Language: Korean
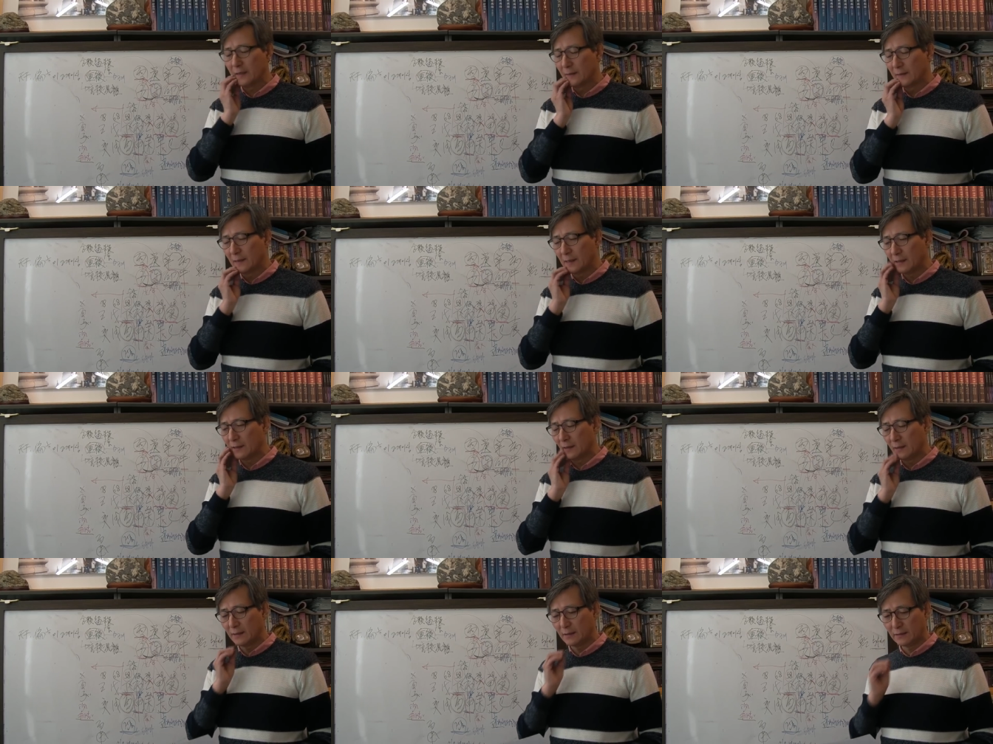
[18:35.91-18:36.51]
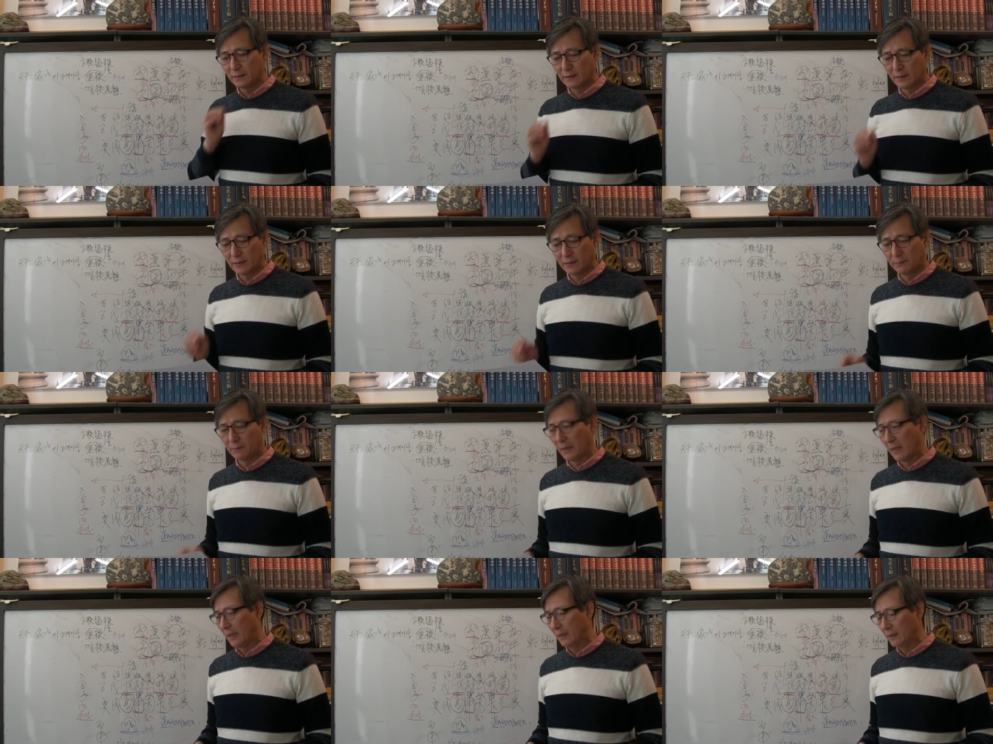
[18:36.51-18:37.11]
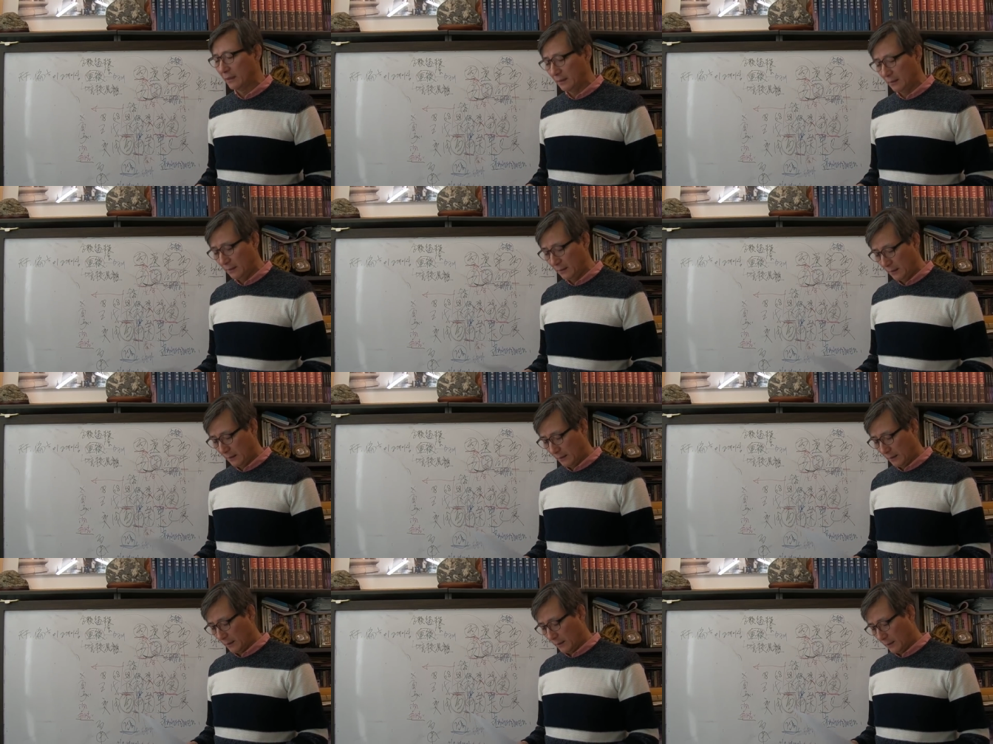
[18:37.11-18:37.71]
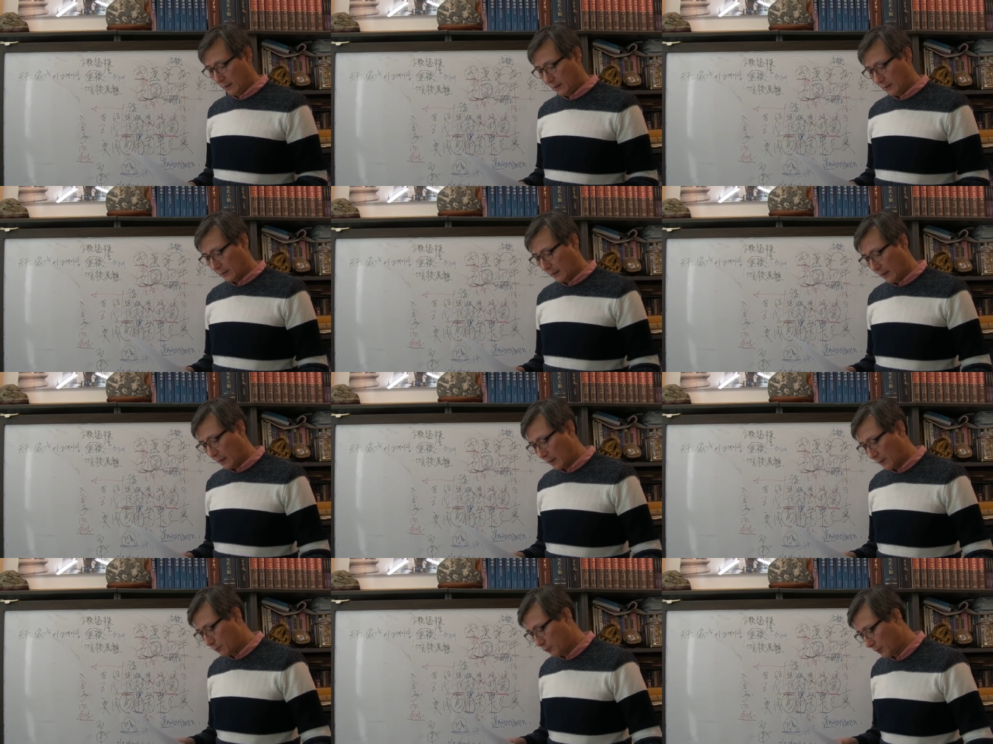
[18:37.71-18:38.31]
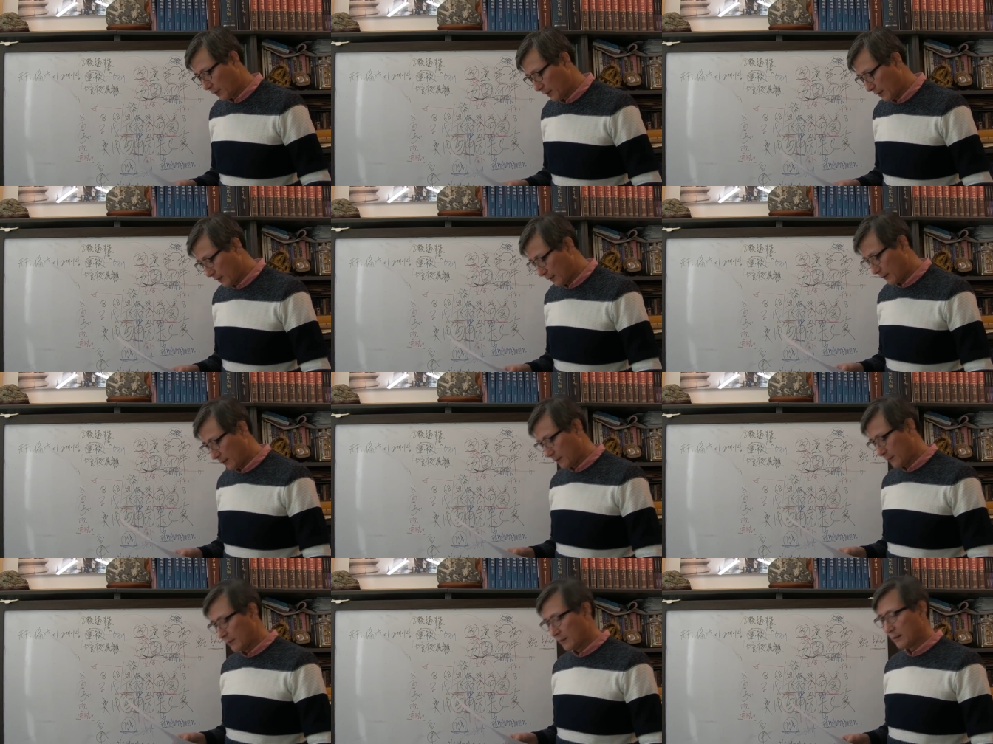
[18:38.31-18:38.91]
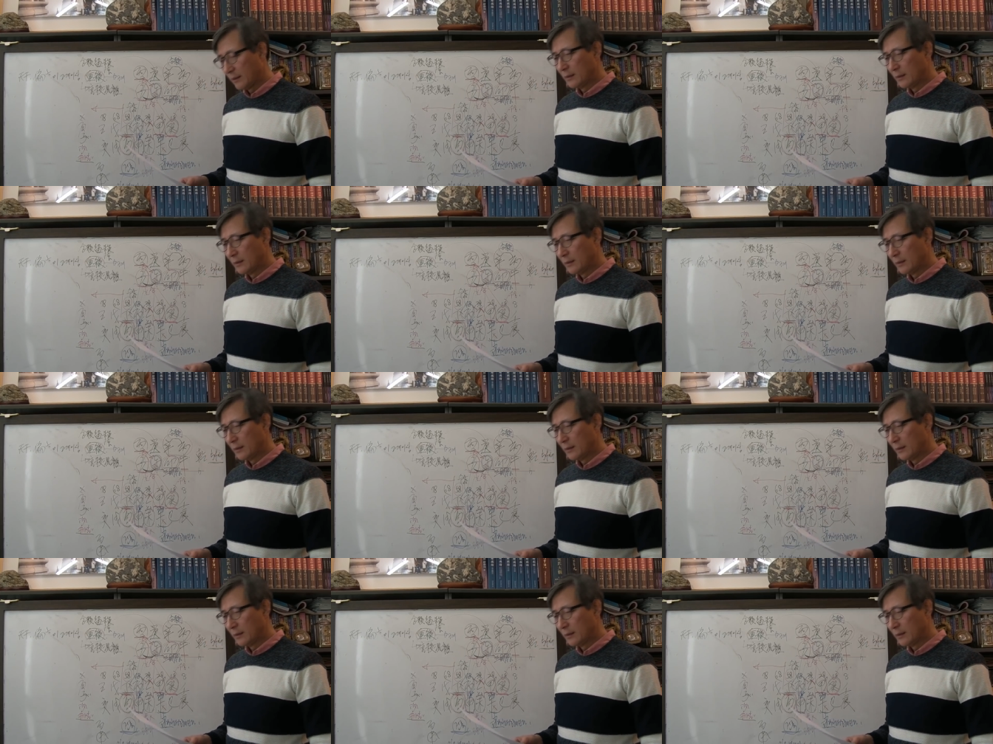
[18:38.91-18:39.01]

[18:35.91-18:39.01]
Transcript: 여자들이 그때는 많이 예, 달라붙게 되는